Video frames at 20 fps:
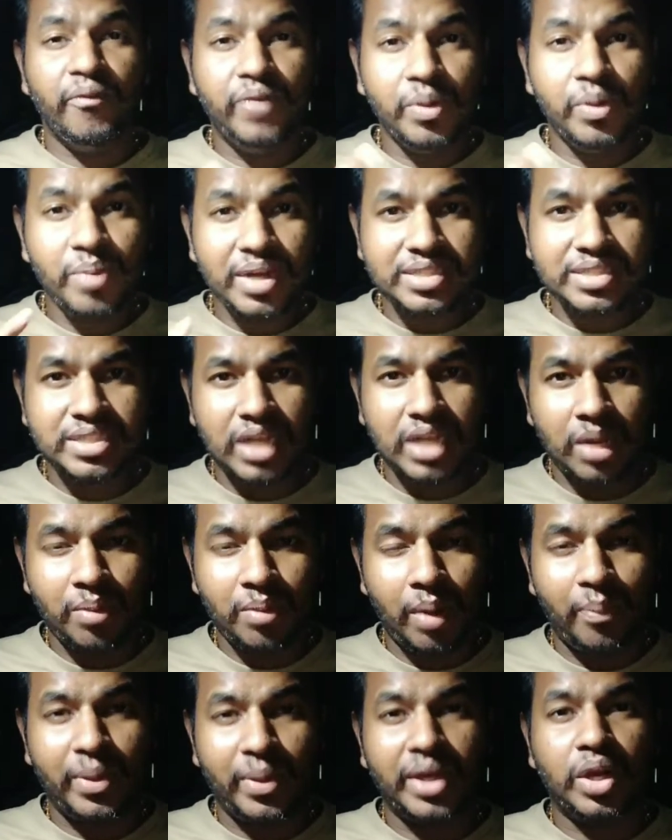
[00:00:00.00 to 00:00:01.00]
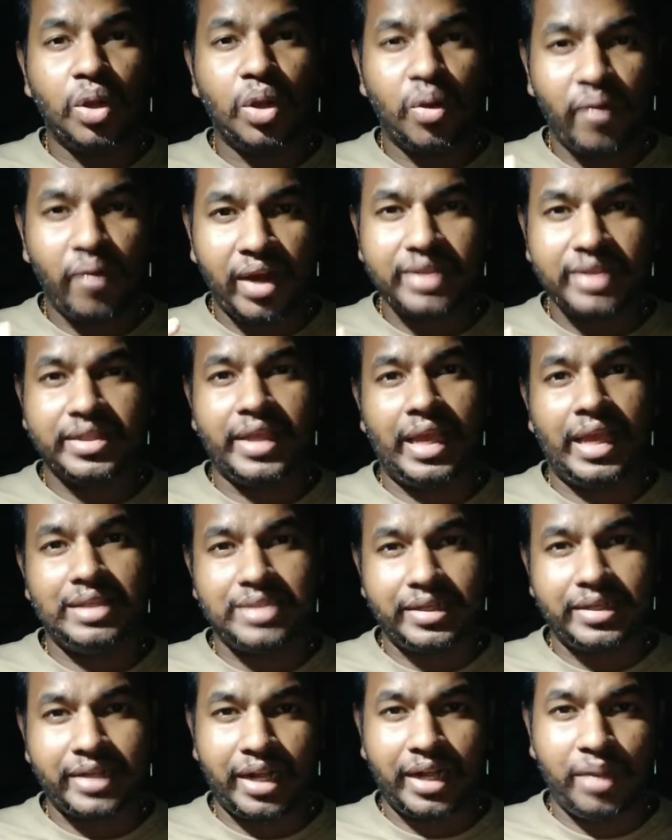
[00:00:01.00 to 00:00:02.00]
விமர்சனம் அப்படிங்கிற ஒரு வார்த்தைக்கு
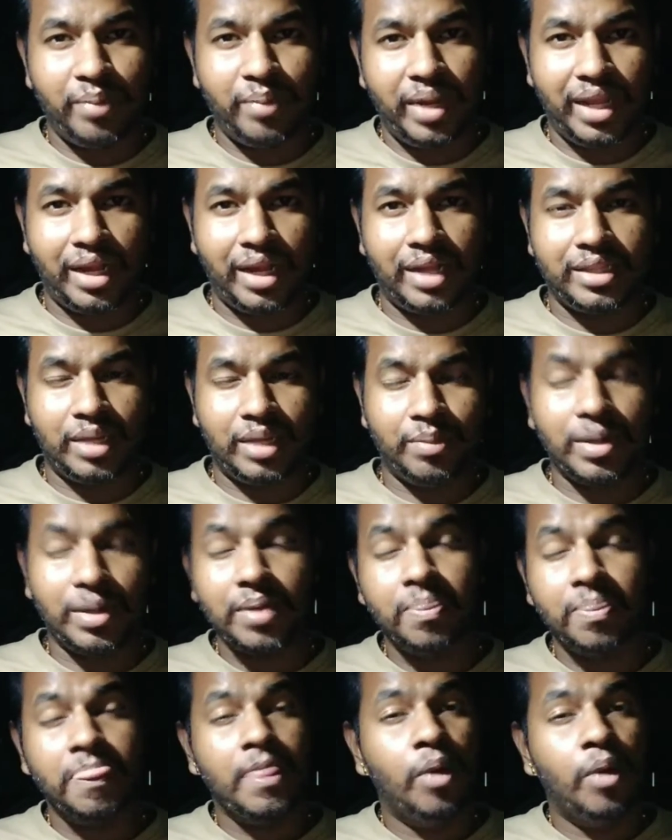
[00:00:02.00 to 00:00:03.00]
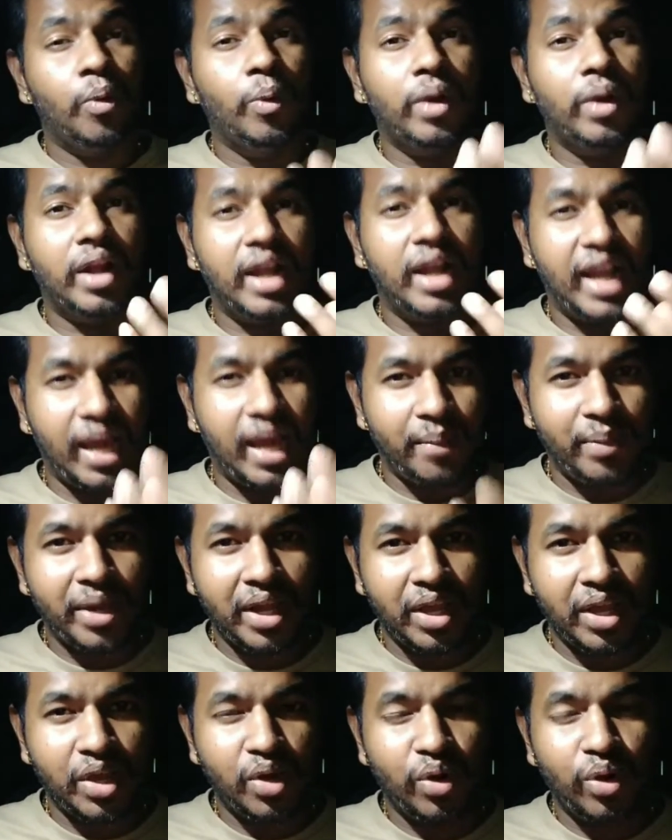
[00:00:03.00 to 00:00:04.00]
எக்ஸாக்டான மீனிங் என்ன தெரியுமா ஒரு
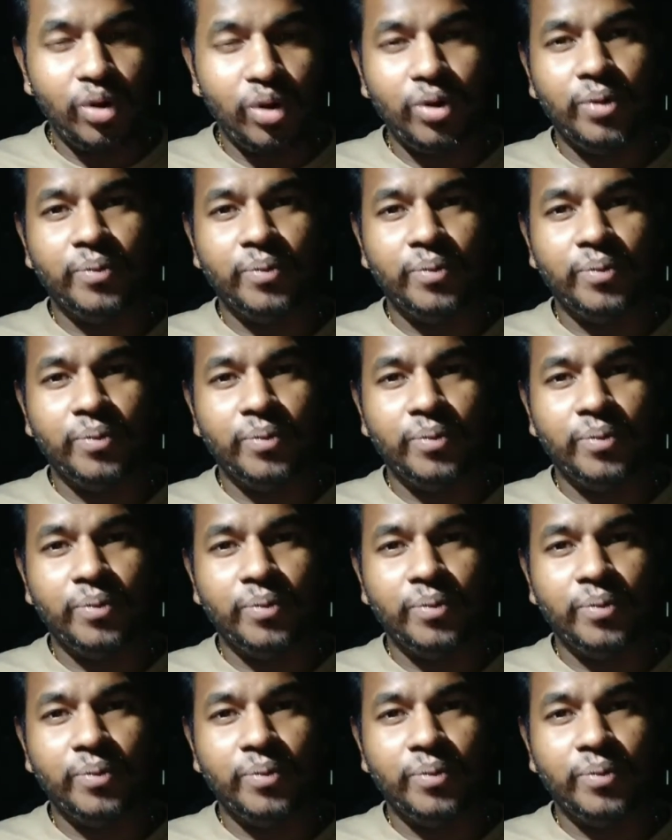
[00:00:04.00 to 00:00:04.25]
நபரையோ